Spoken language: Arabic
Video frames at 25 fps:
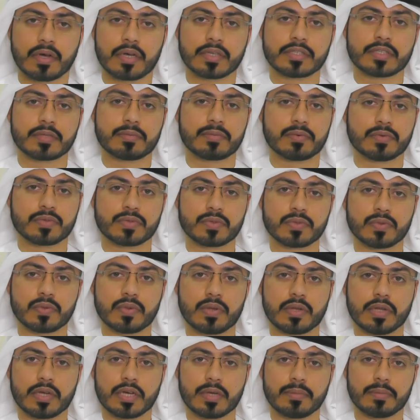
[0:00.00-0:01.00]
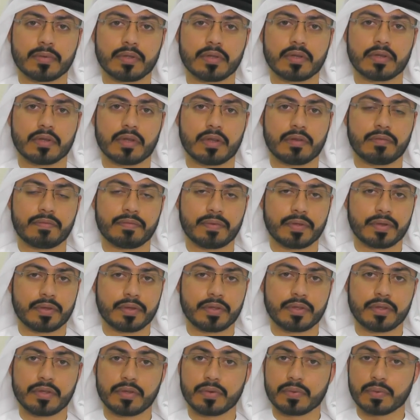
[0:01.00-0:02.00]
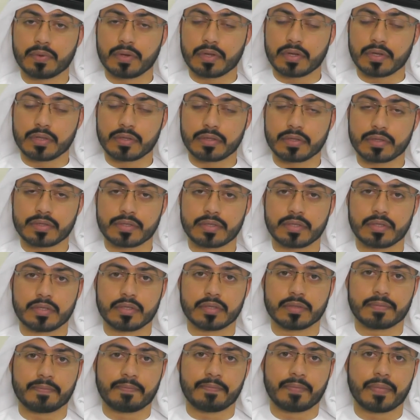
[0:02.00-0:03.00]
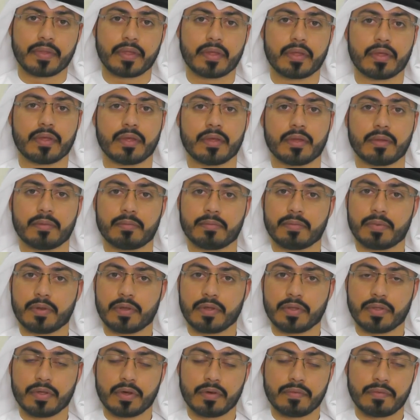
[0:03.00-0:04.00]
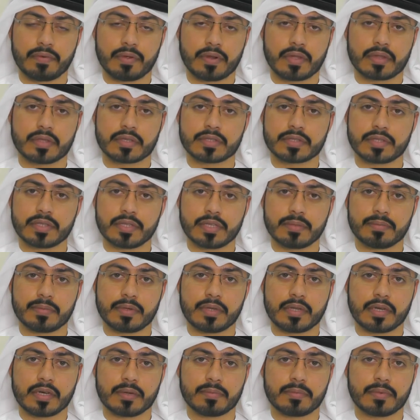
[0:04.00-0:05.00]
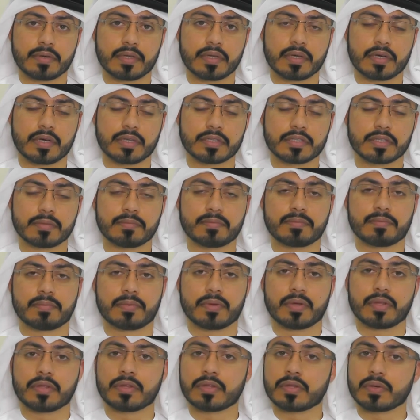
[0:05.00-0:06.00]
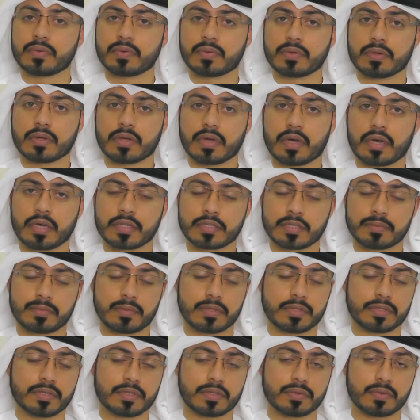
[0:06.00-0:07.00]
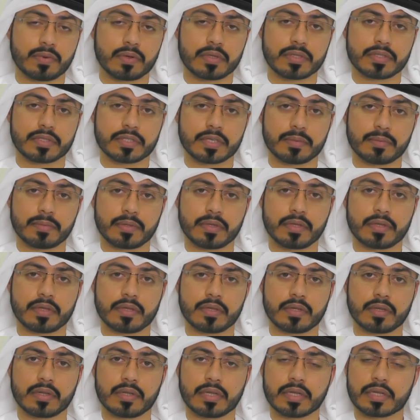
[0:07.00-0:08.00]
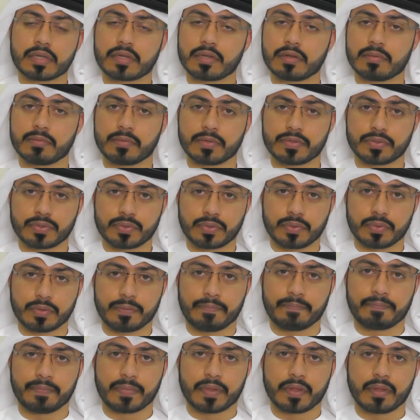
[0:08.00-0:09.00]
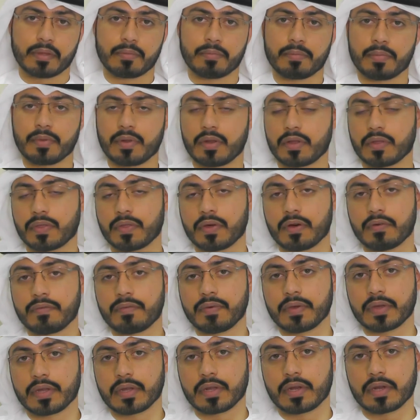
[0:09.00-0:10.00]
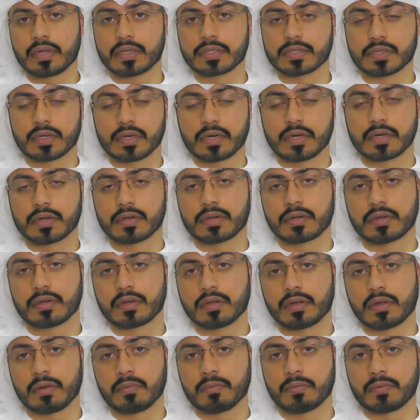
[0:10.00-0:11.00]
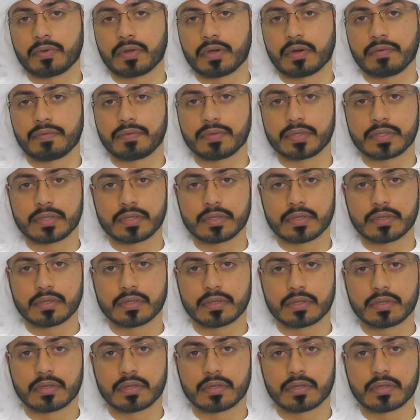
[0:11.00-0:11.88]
حسب أصول العمل الفنية والهندسية بالإضافة إلى تسليم الأعمال حسب حسب الجدول الزمني لكل مشروع بالإضافة إلى الأسعار المنافسة